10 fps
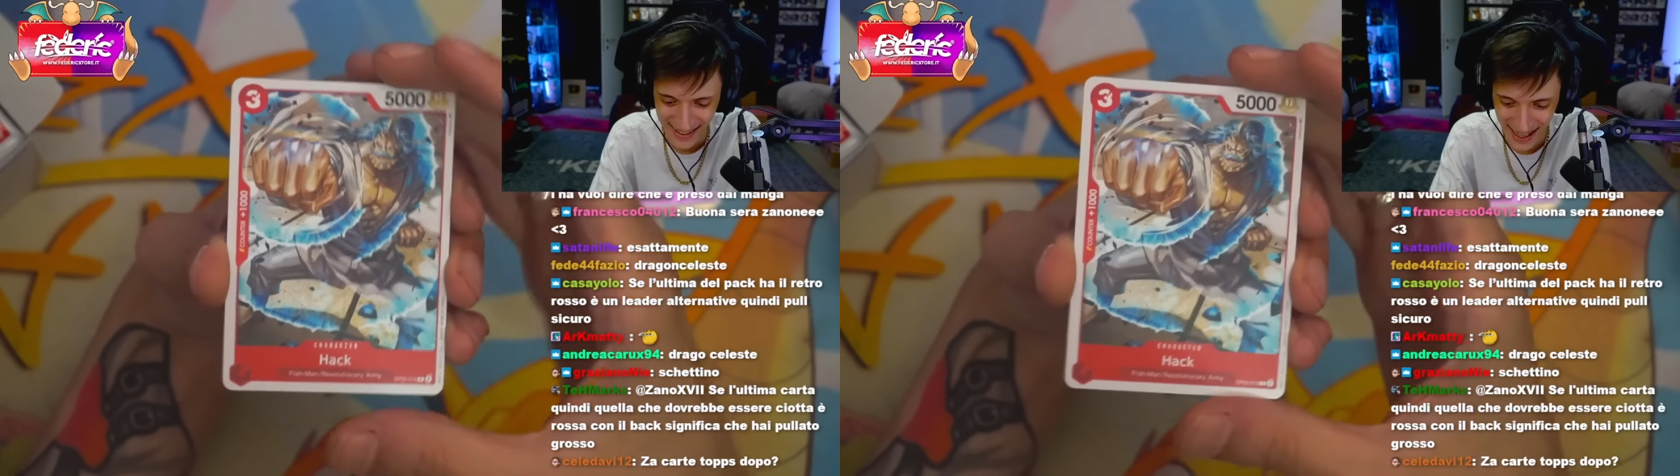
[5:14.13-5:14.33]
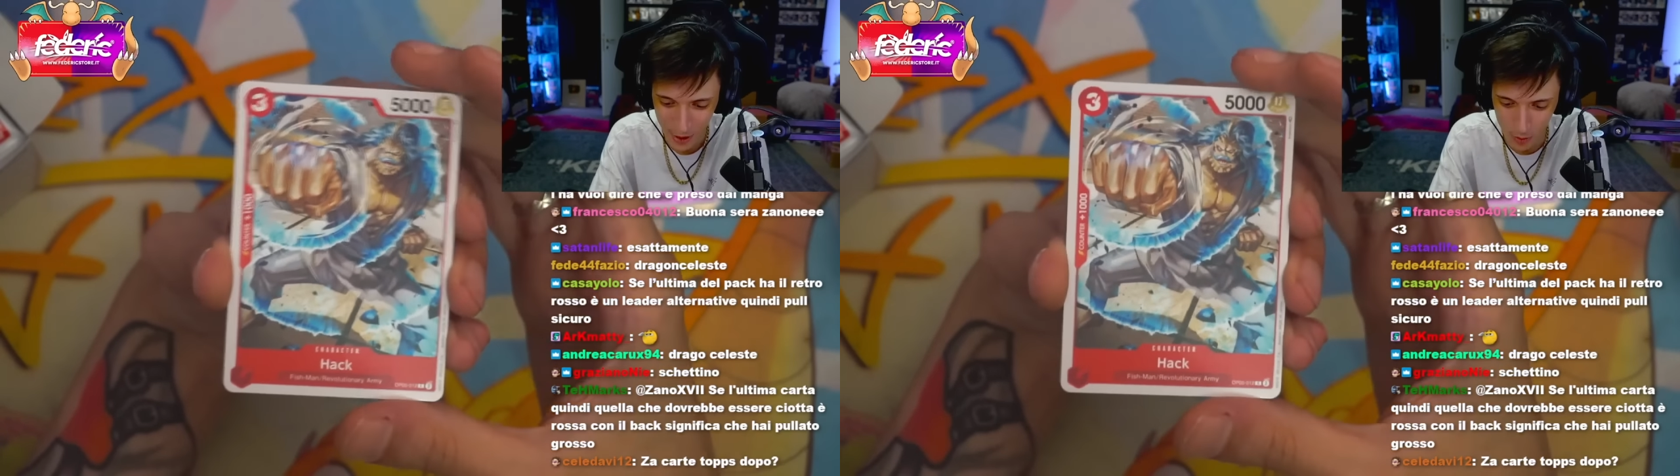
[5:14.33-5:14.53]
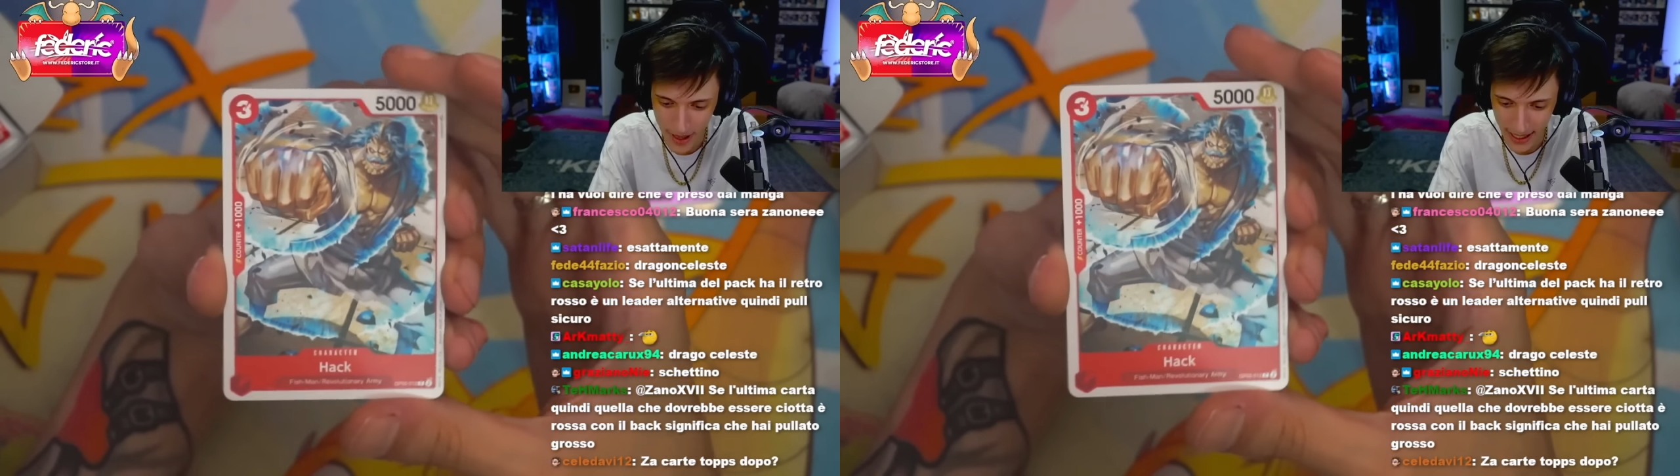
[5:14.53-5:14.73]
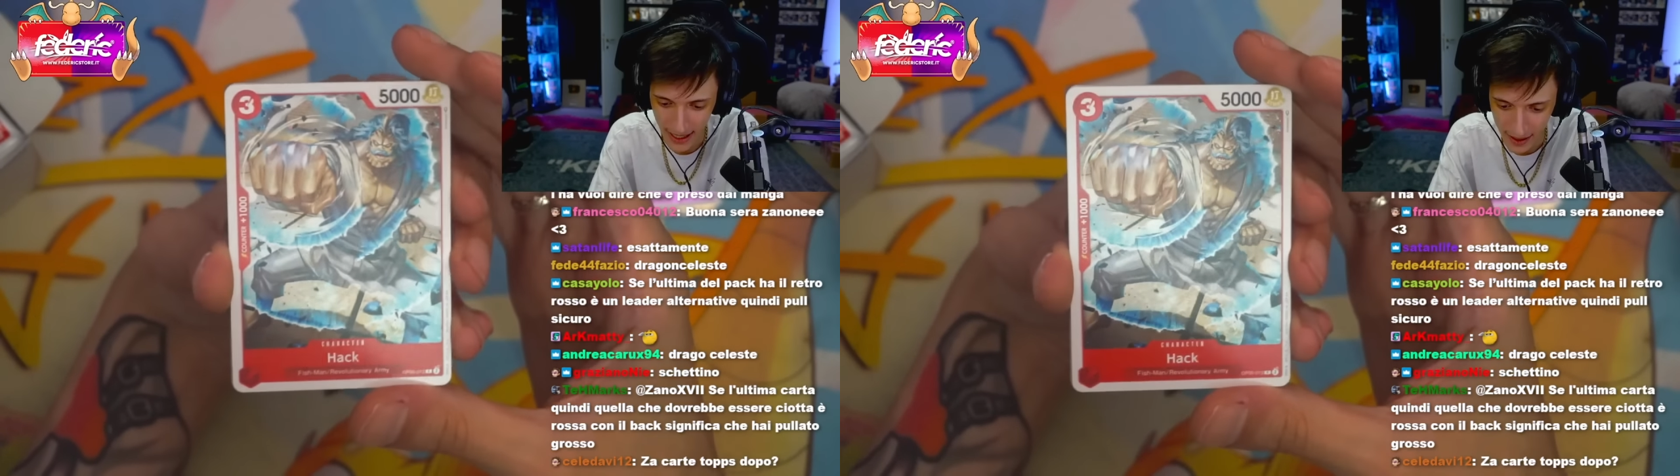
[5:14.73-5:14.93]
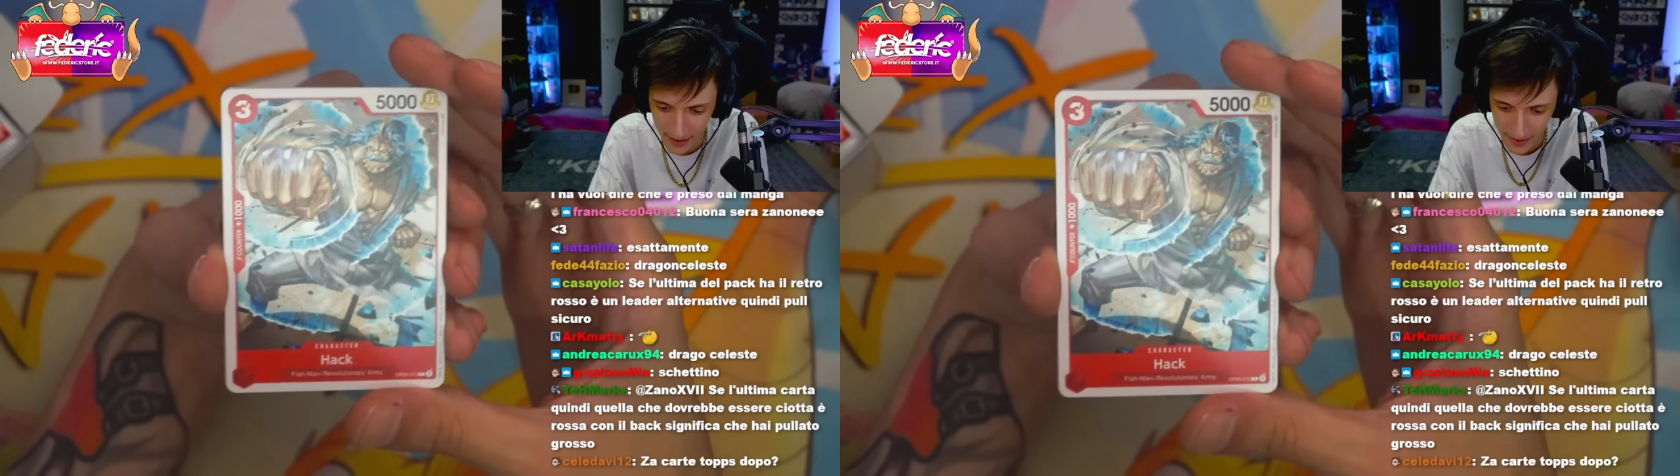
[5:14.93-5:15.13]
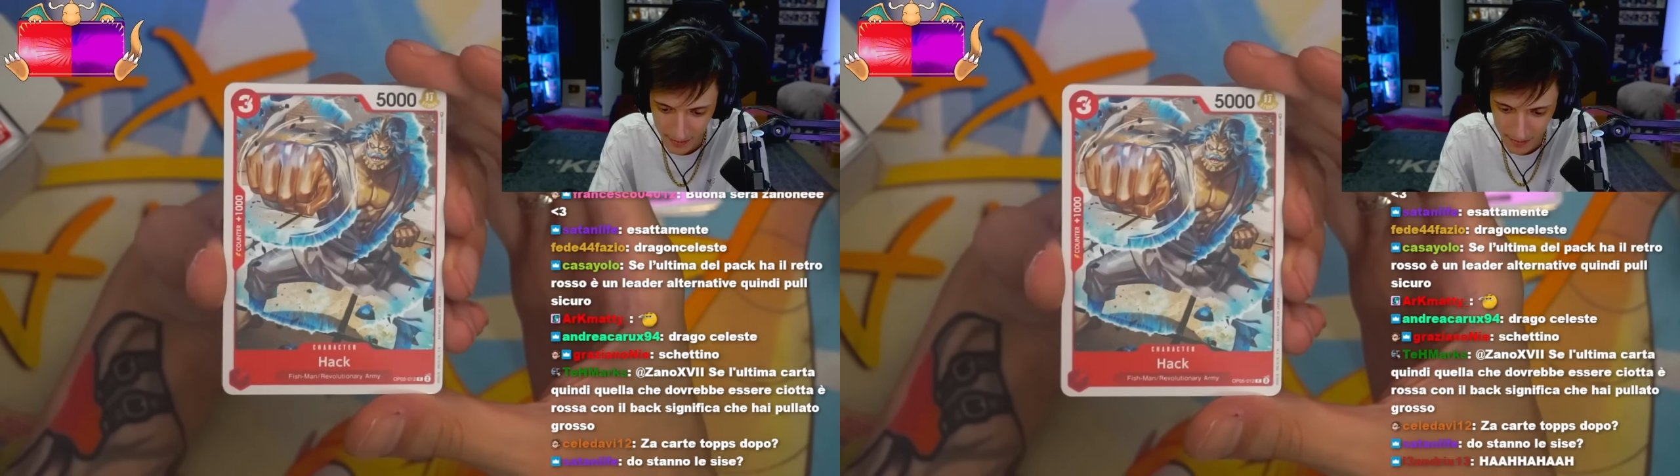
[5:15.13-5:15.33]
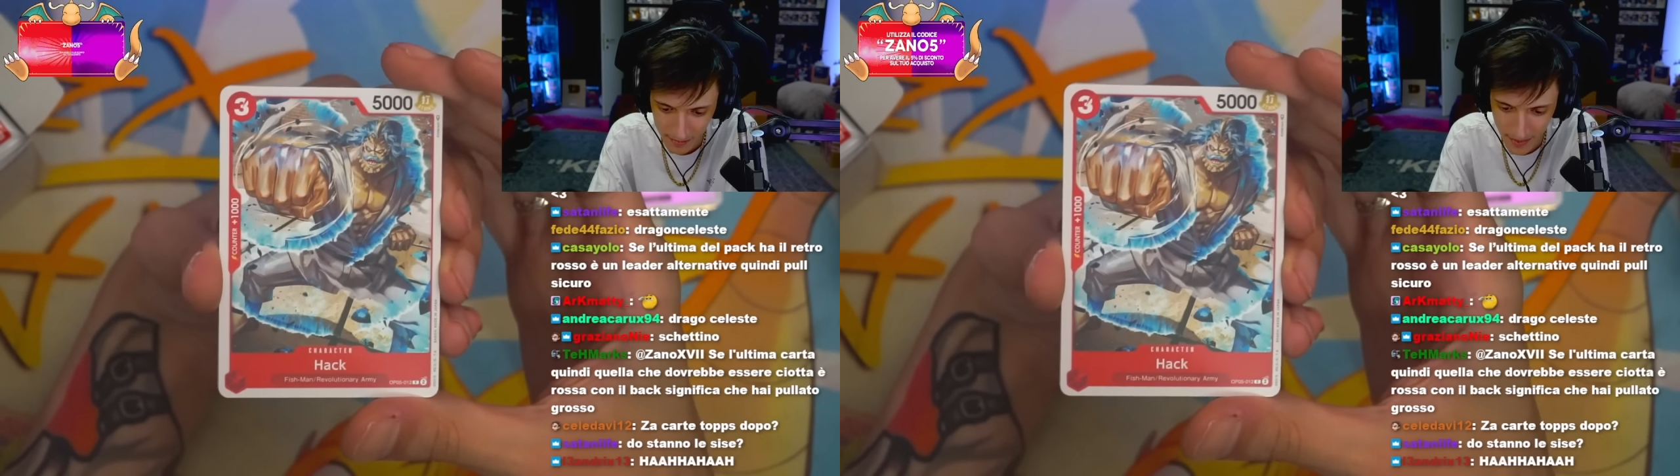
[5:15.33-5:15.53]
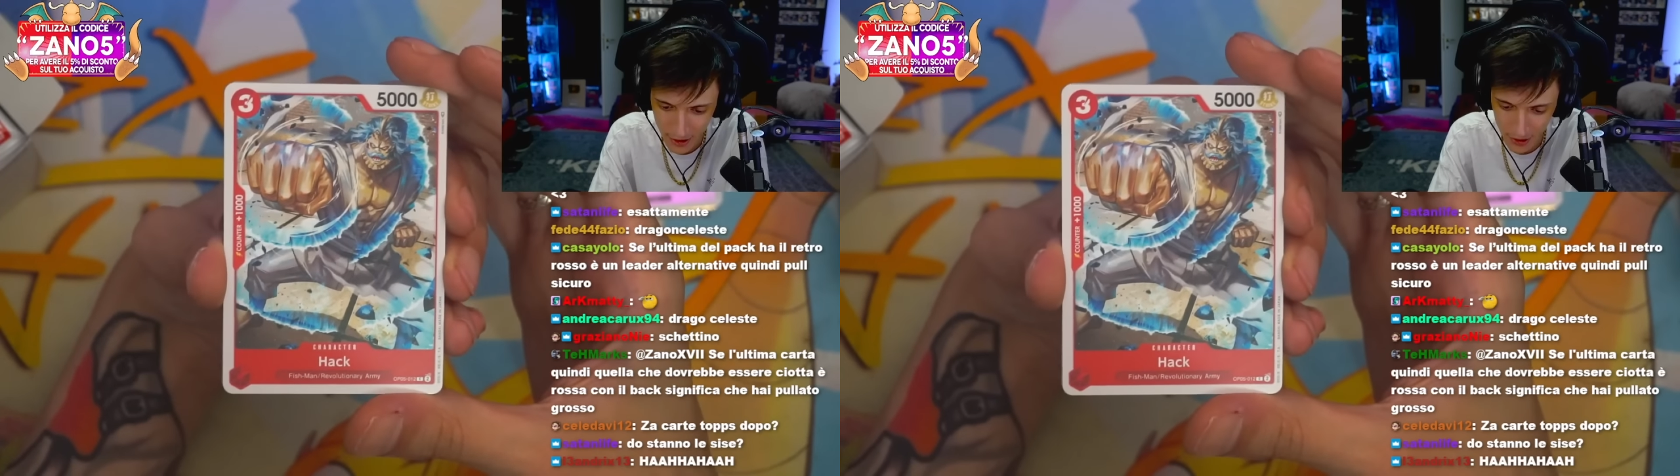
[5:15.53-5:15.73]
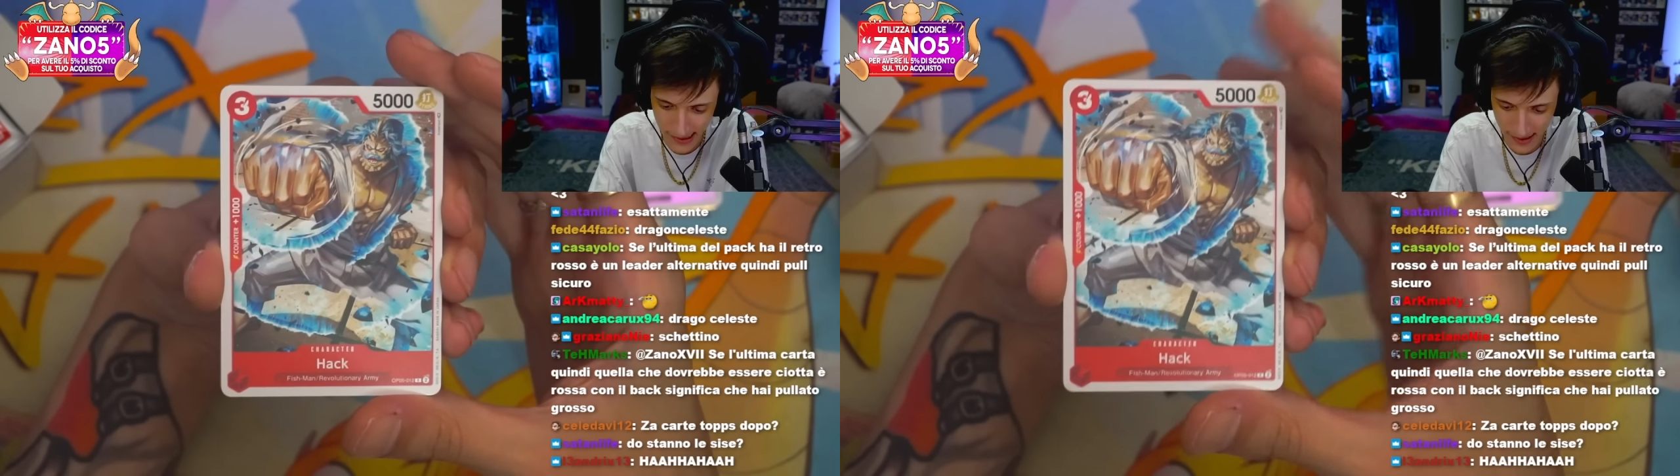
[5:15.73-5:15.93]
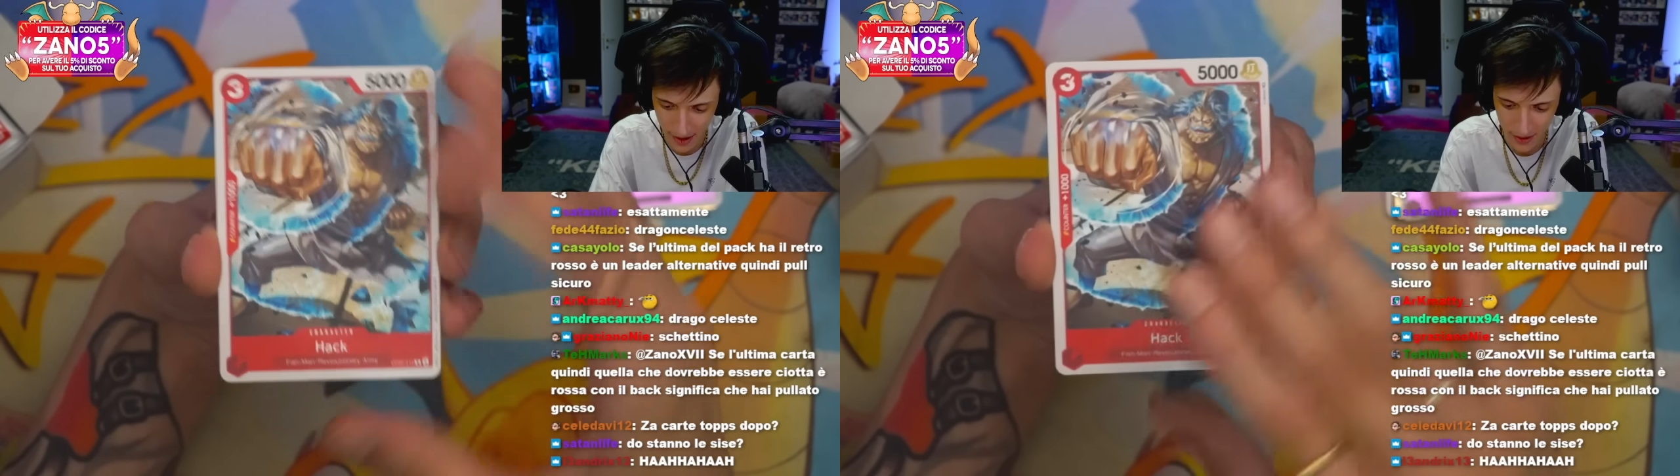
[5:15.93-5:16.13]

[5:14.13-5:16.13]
Ah, oh, bella. Mi piace un sacco